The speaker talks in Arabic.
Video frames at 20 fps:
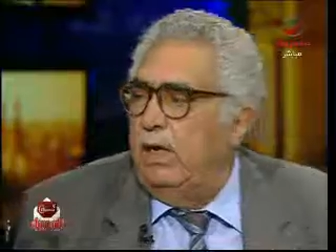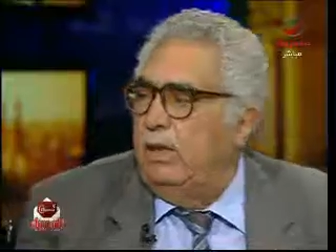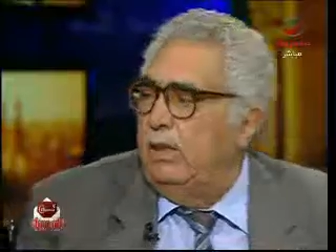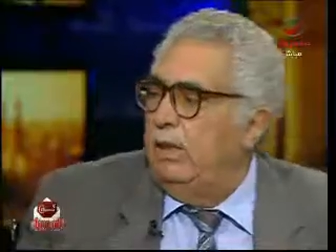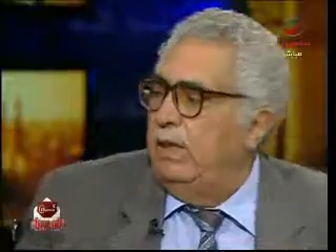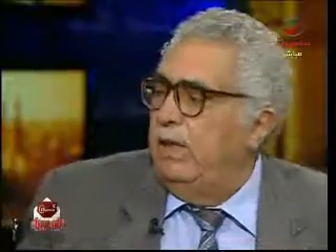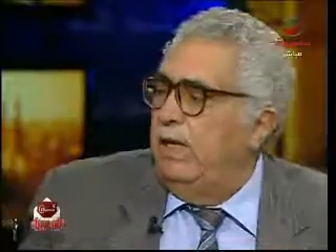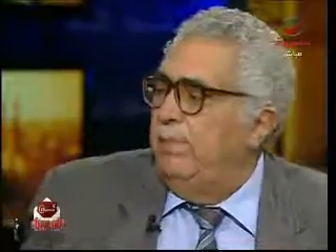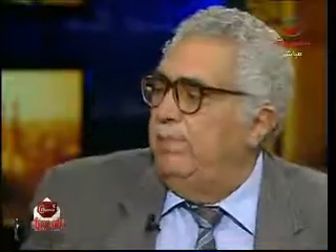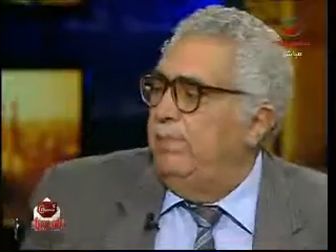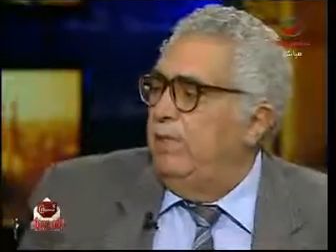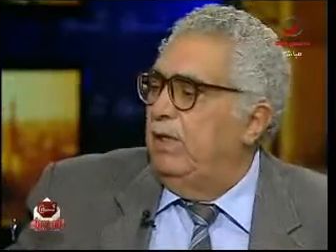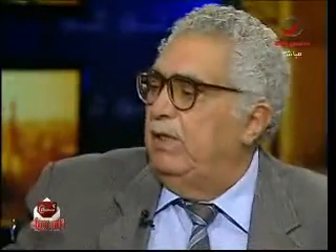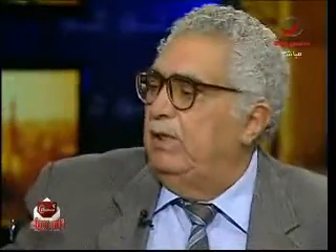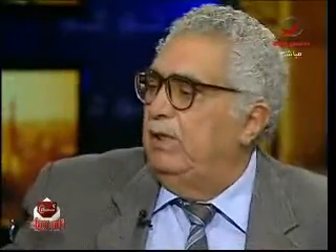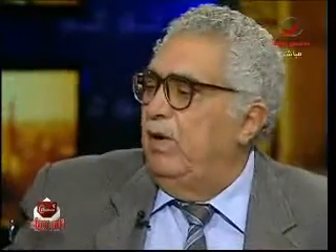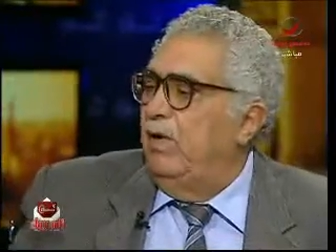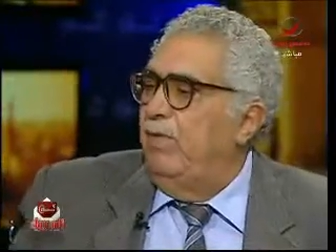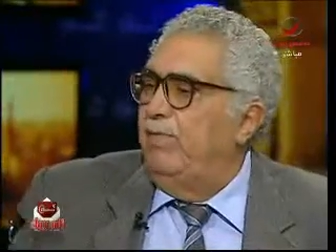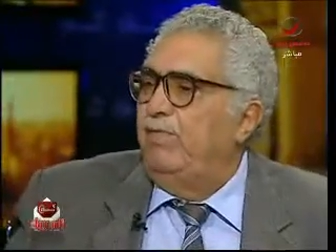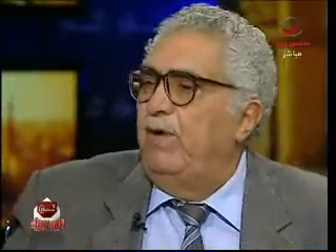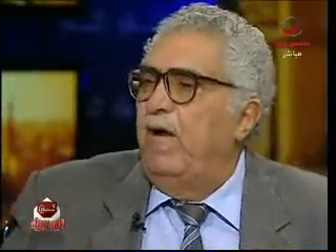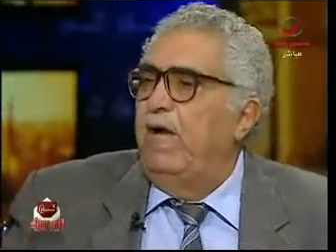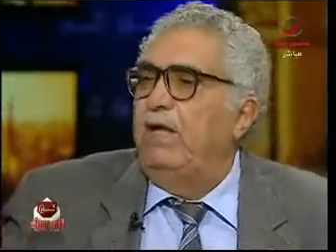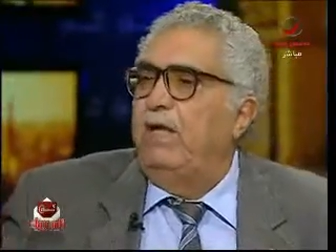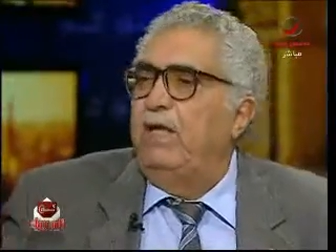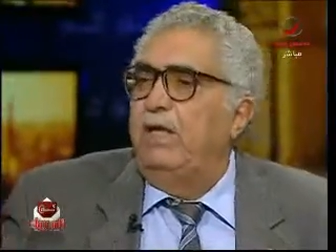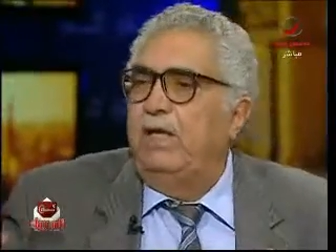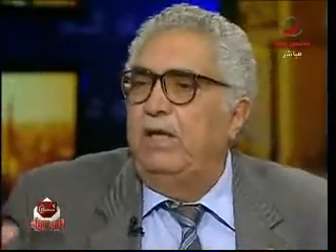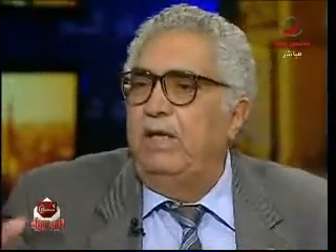كان يجيبني كده هو في
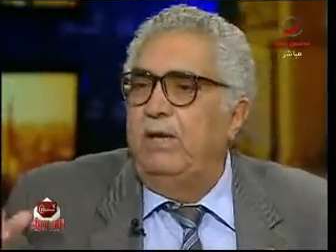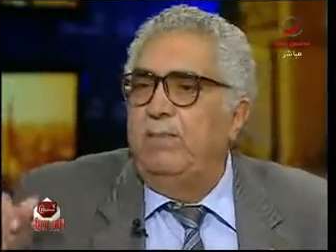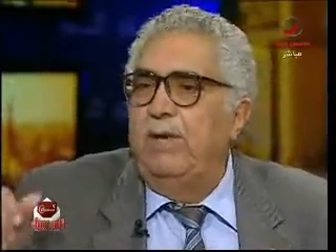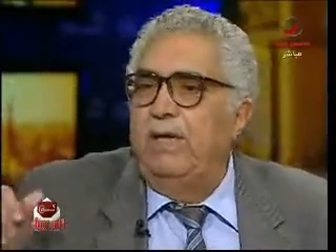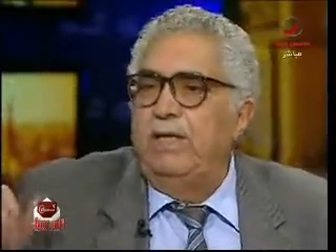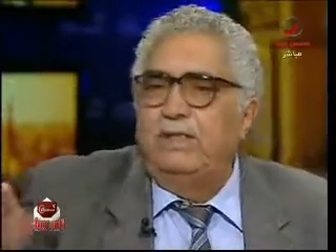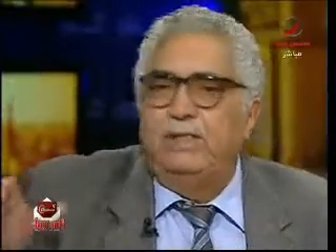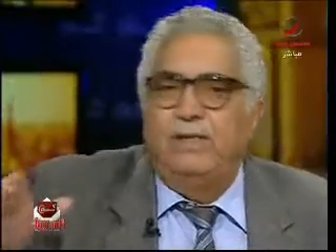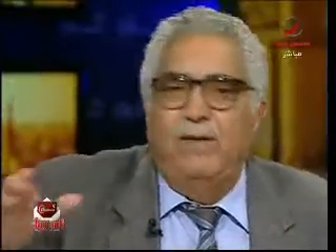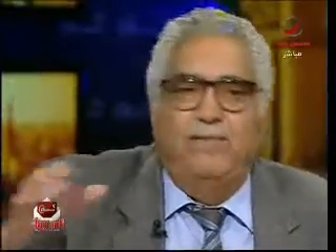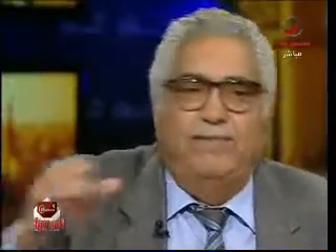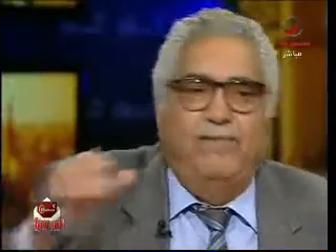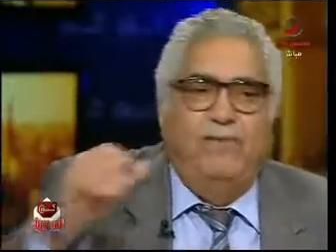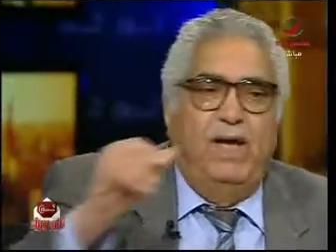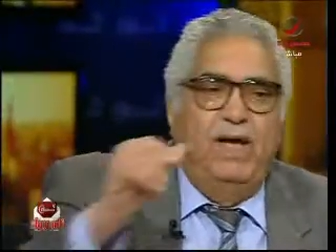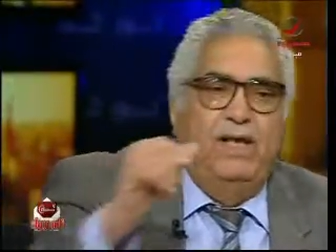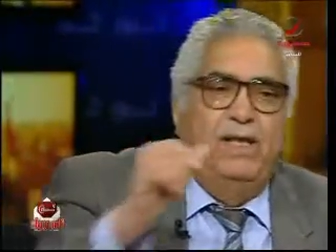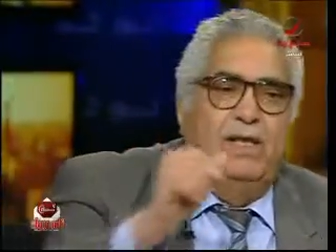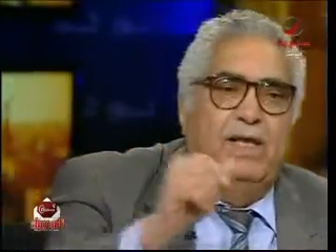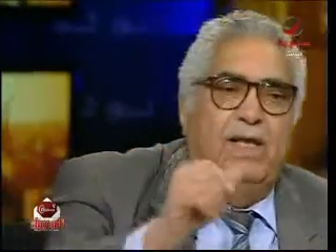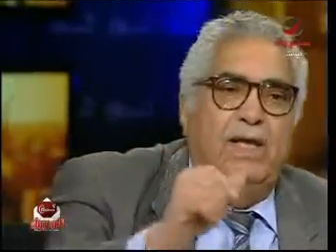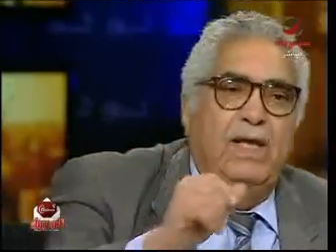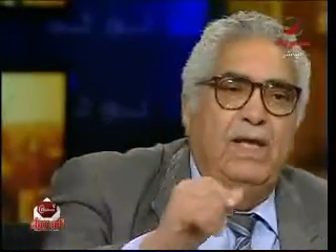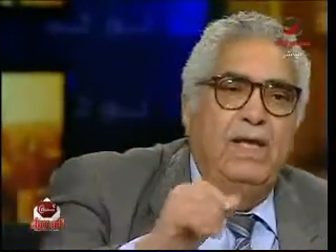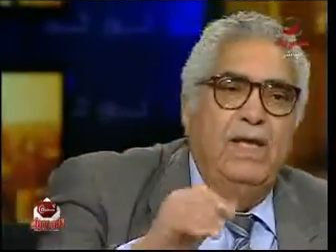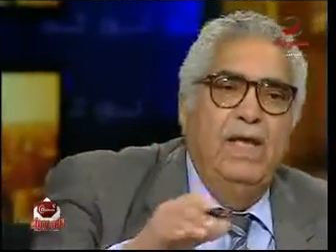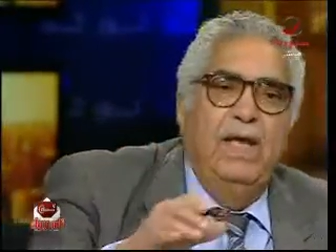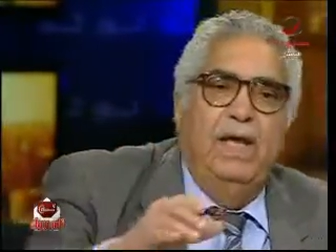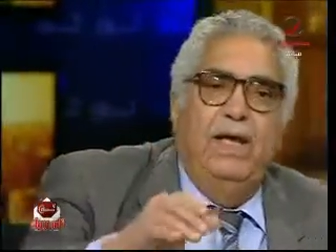أي ميتم في أي